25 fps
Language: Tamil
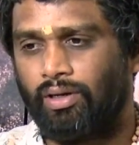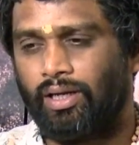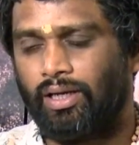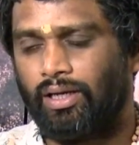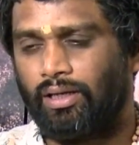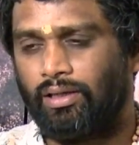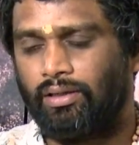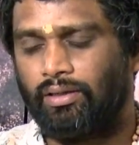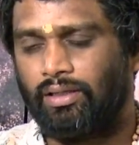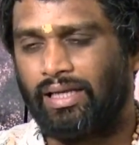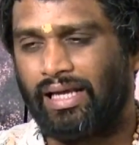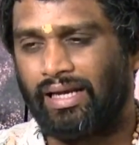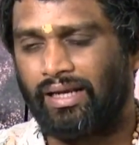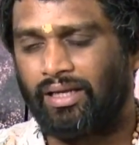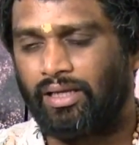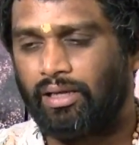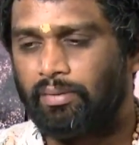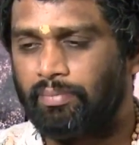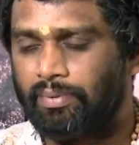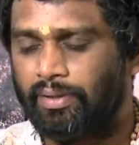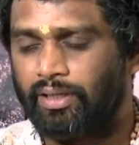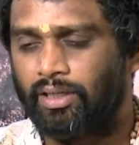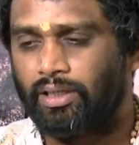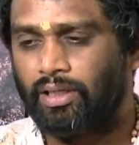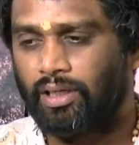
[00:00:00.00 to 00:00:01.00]
அவர் எல்
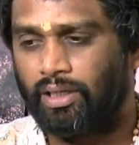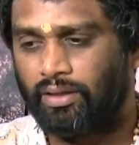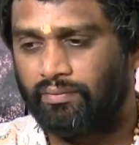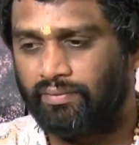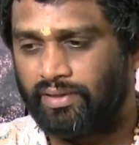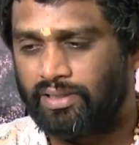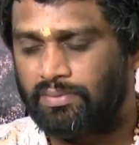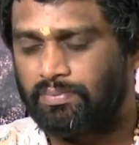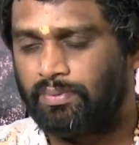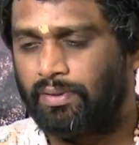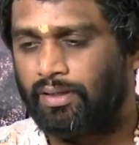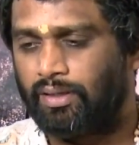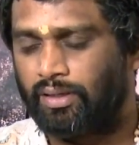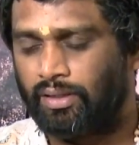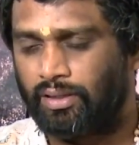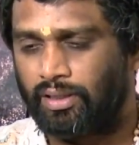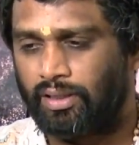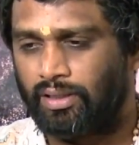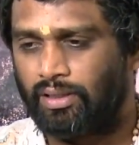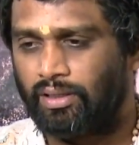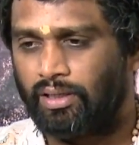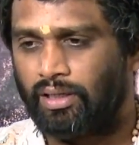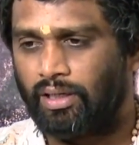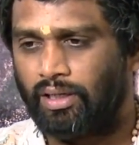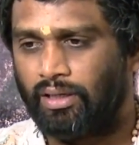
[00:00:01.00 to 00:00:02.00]
நிறைய பேருக்கு அட்வைஸ்
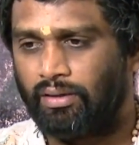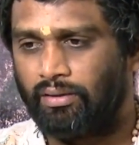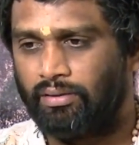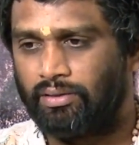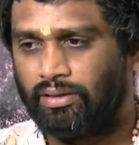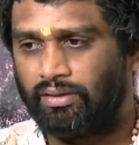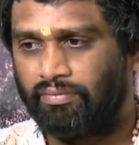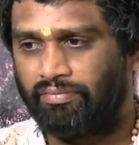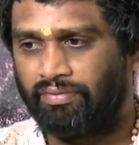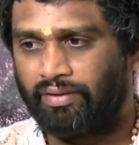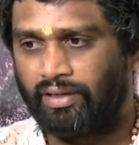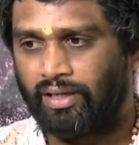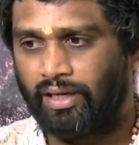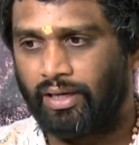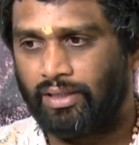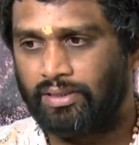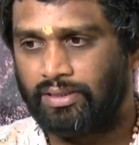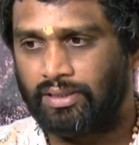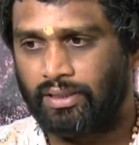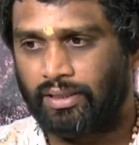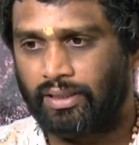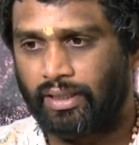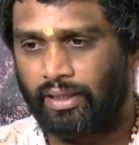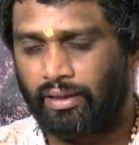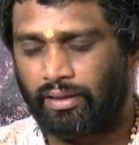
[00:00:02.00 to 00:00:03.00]
பண்ணுறது என்னென்னா அந்த
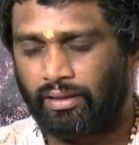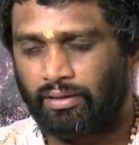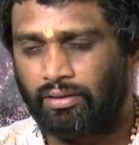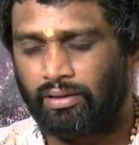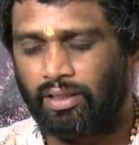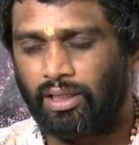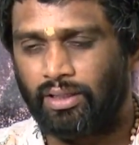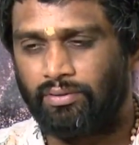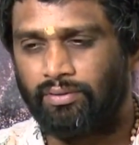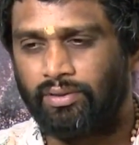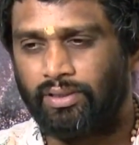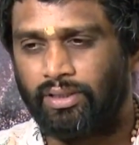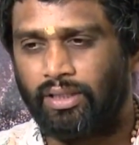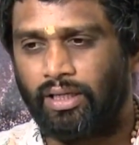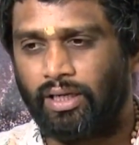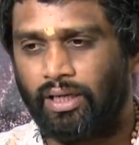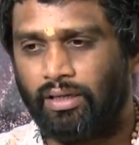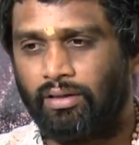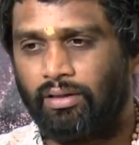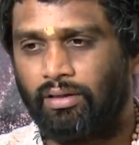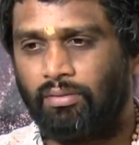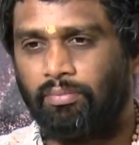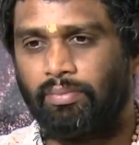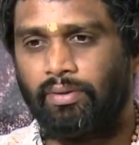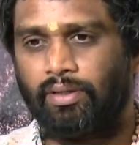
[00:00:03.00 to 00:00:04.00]
ஃபினான்ஸை கரெக்டாக
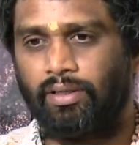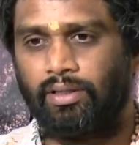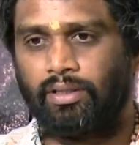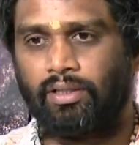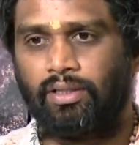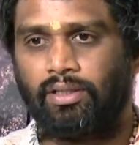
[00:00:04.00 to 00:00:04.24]
வந்து ஹேண்டில்